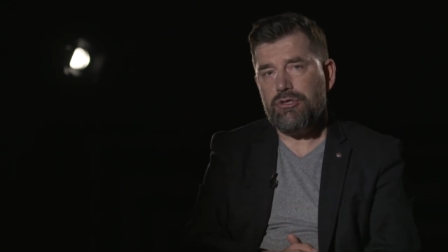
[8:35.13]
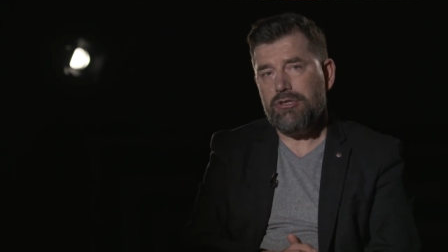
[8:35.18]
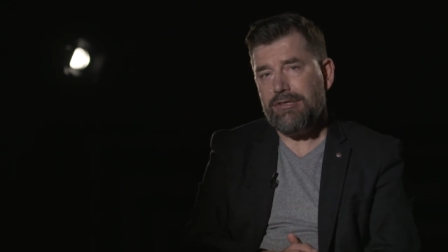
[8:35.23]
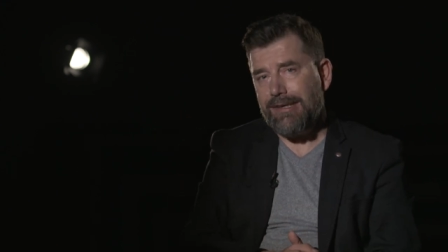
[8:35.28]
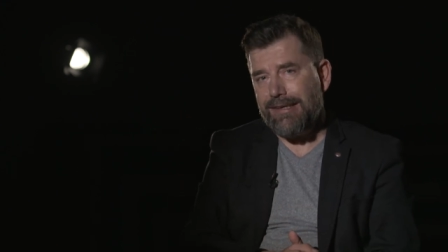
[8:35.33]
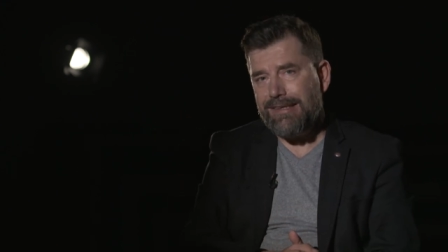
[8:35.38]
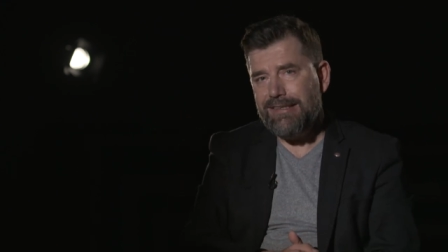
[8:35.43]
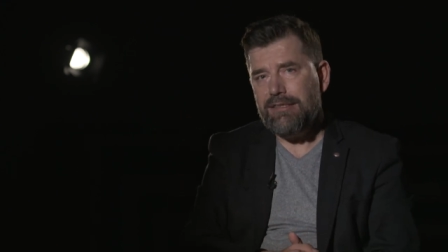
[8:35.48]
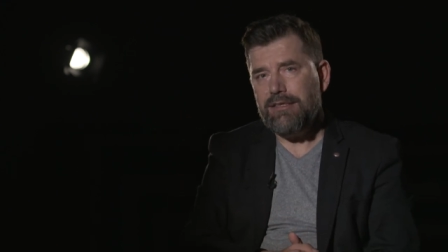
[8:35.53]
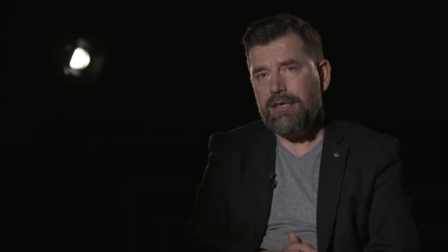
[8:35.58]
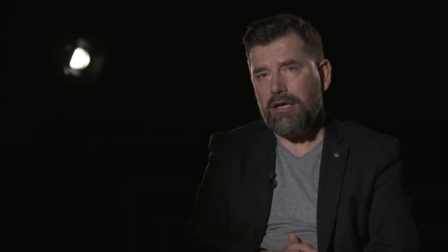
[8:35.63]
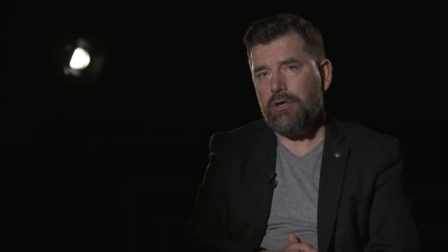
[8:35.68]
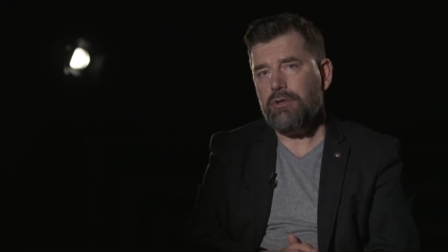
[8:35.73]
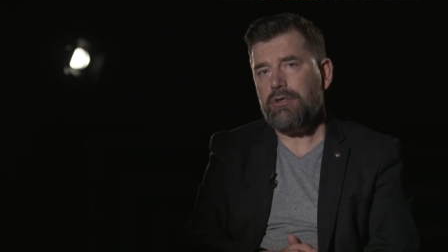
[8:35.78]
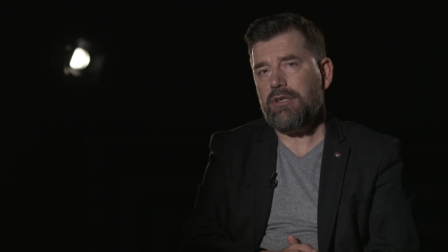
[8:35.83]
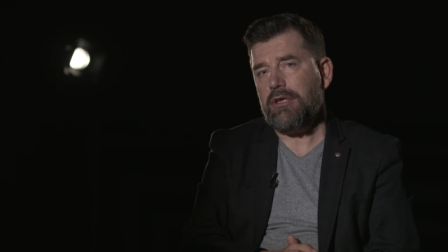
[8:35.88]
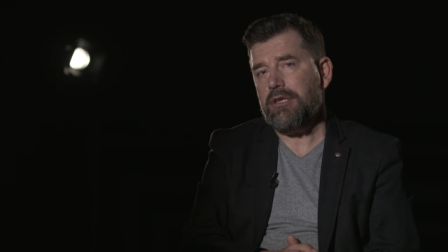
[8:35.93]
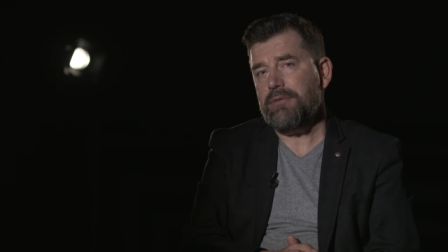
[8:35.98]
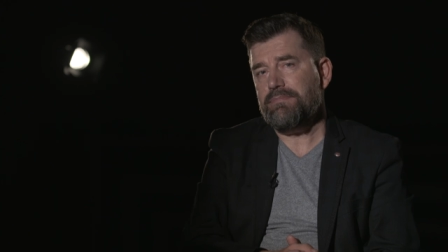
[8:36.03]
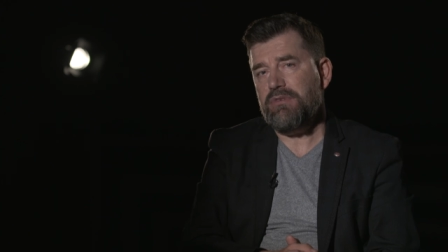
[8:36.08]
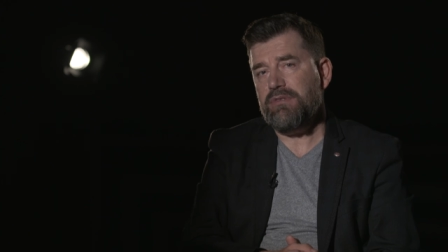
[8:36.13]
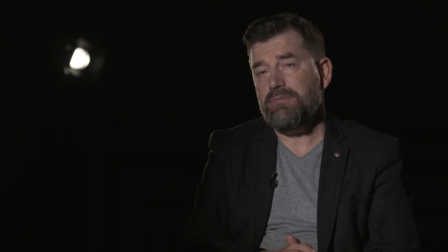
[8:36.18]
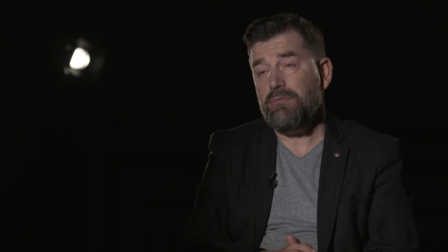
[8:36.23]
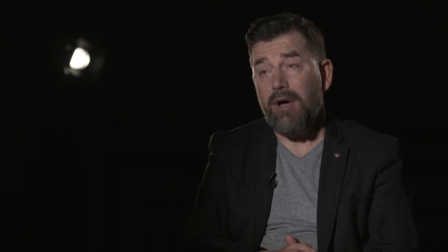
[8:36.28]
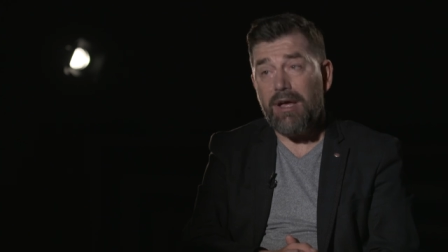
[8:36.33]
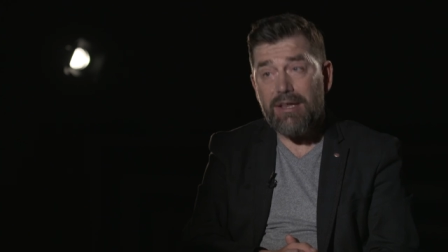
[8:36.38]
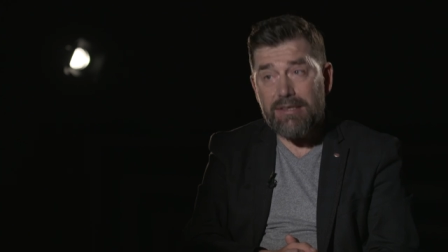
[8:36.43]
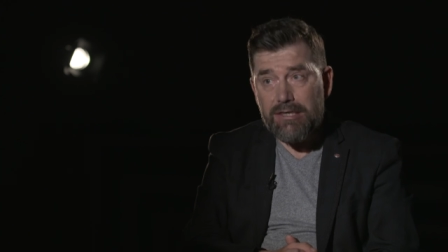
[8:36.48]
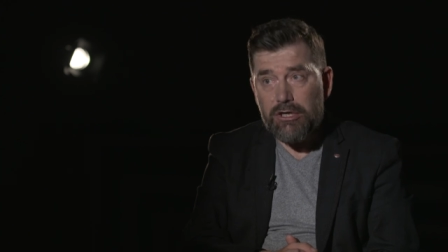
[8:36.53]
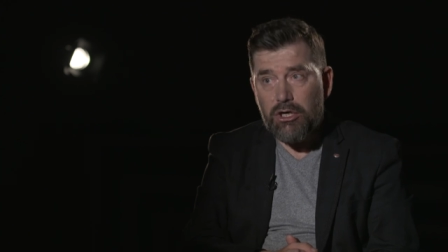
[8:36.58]
czyli taki, jako takie
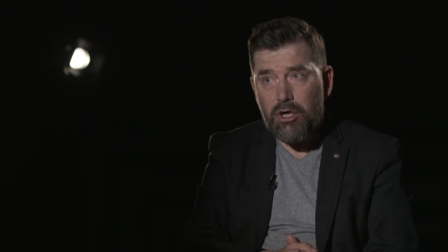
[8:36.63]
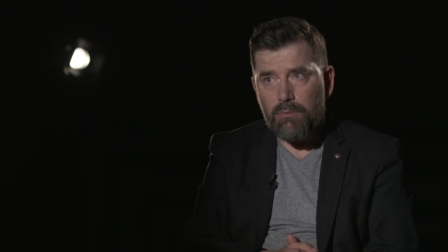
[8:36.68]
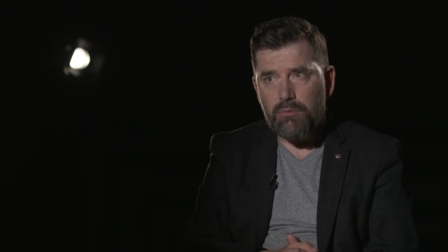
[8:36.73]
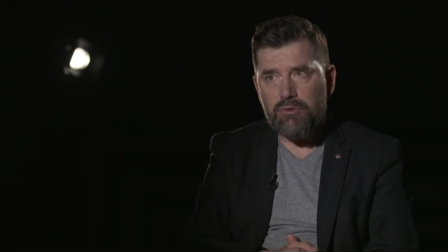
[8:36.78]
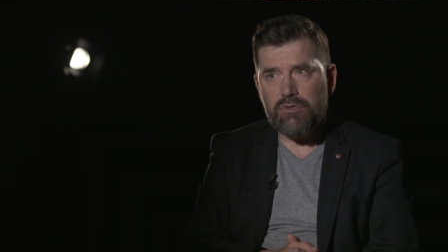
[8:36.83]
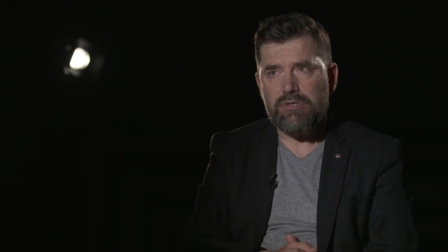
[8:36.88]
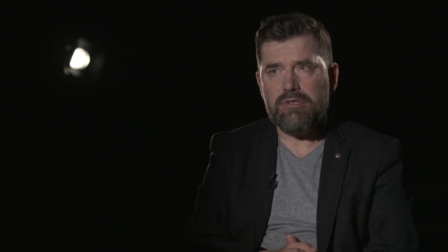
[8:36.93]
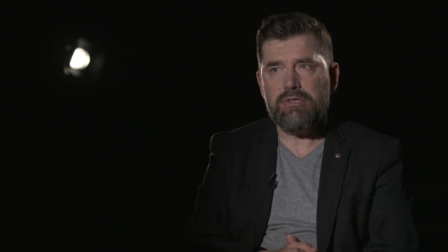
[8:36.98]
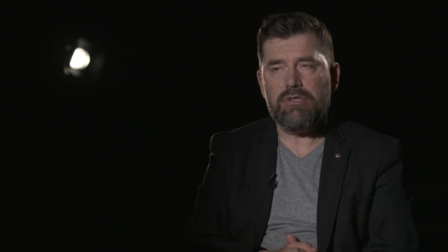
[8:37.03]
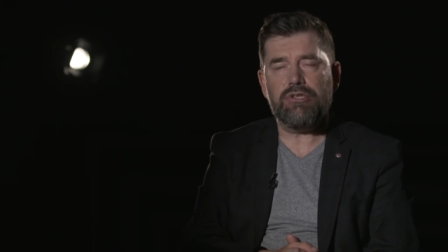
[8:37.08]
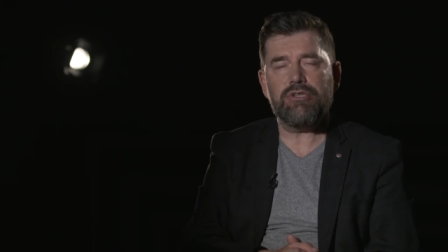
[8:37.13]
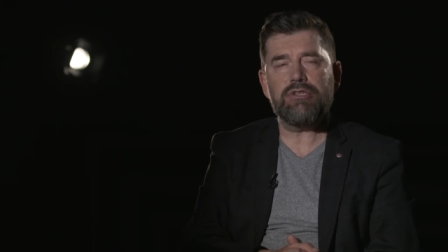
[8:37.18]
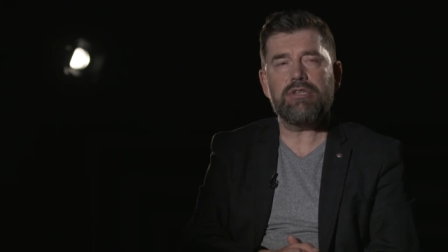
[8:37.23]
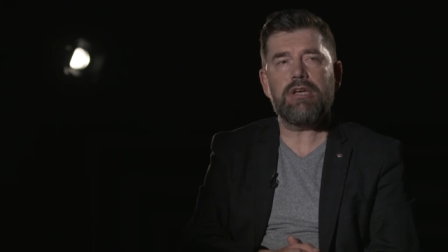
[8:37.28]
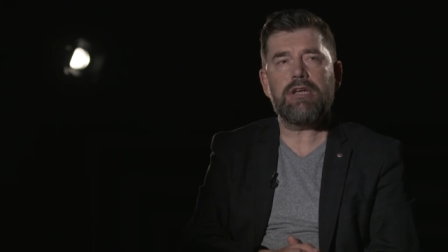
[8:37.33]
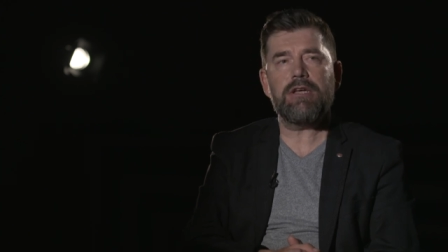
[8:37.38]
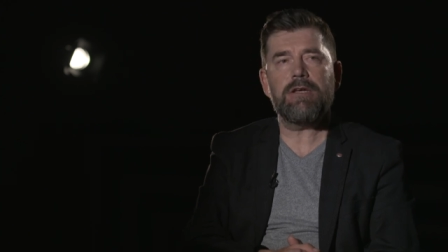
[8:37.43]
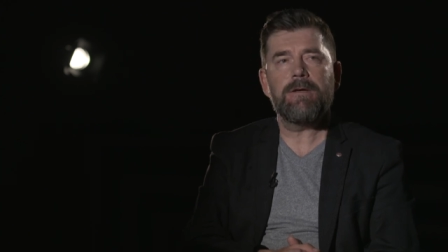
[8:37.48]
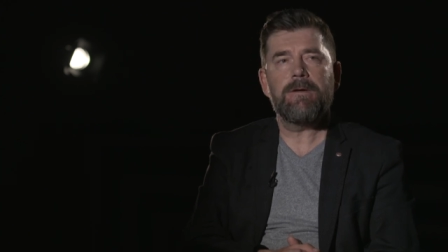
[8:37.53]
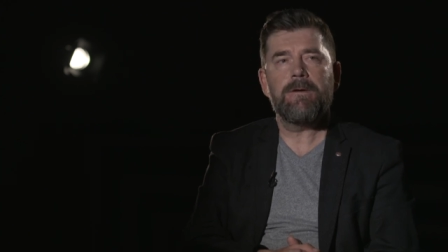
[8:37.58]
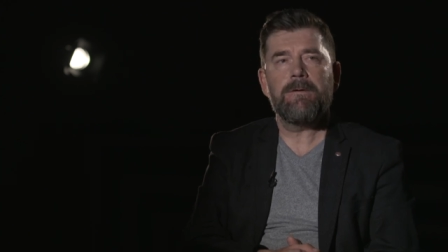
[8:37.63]
pismo antykomunistyczne